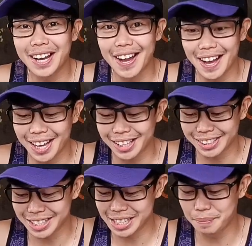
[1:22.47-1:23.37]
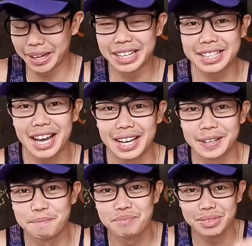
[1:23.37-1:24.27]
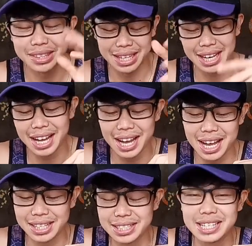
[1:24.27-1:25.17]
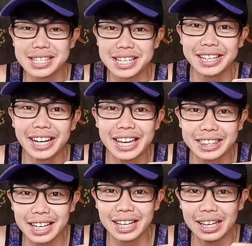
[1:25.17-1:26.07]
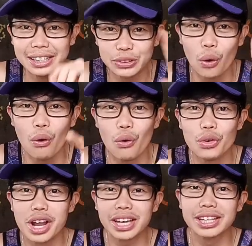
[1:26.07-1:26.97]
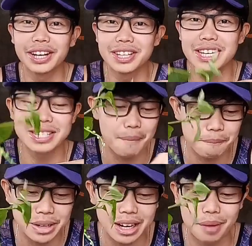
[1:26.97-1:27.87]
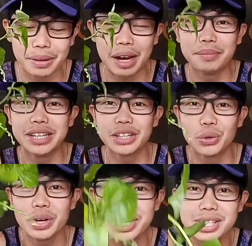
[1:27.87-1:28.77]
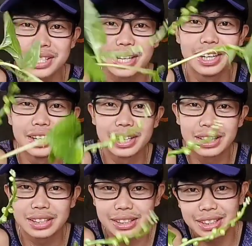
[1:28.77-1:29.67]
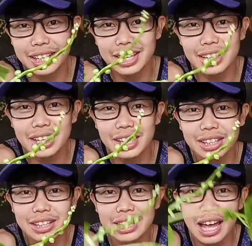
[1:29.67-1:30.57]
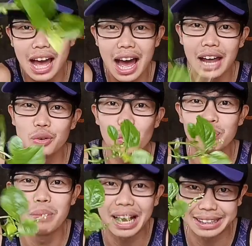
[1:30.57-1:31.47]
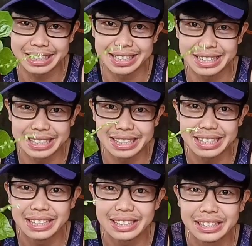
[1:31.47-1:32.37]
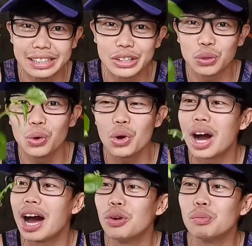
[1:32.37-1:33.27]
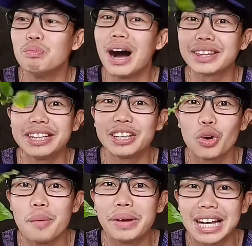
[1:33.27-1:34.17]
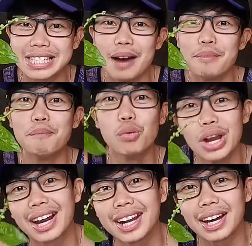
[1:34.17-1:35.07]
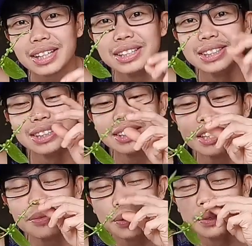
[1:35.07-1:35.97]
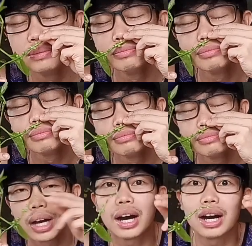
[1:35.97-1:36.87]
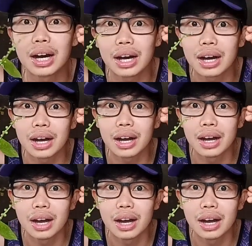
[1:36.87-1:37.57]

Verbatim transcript: Naka, iba na siya. Naka segregate na. Ito, unang ingredients, ang pinakamarami dito is, tadet, alugbati. Ito, ang alugbati nito ay may kasamang bulaklak. Tingnan mo. Ah,